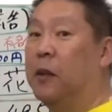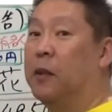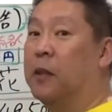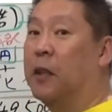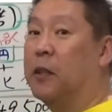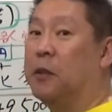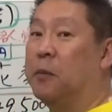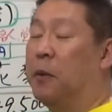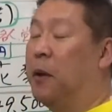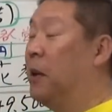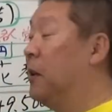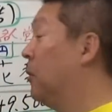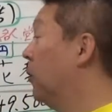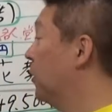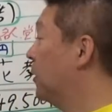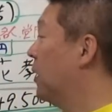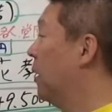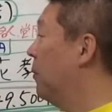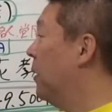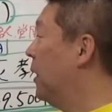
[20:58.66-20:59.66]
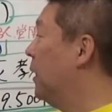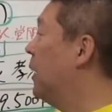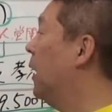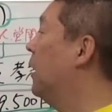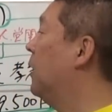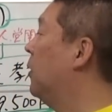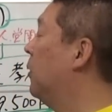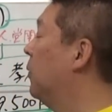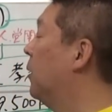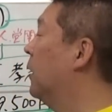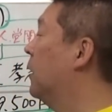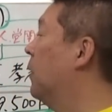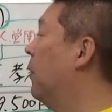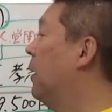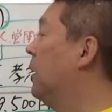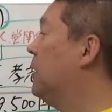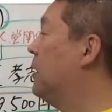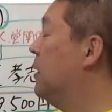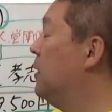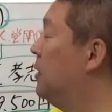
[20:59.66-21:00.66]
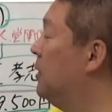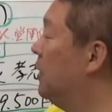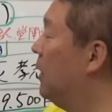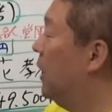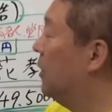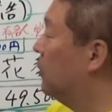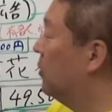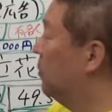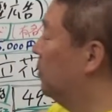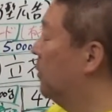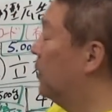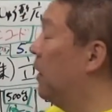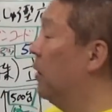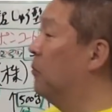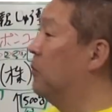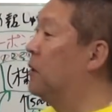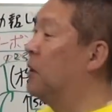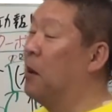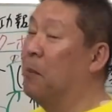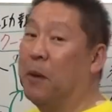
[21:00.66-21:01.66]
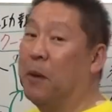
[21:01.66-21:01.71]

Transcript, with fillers: 立花と喋りたいという方は一日遊ぶ券をつけ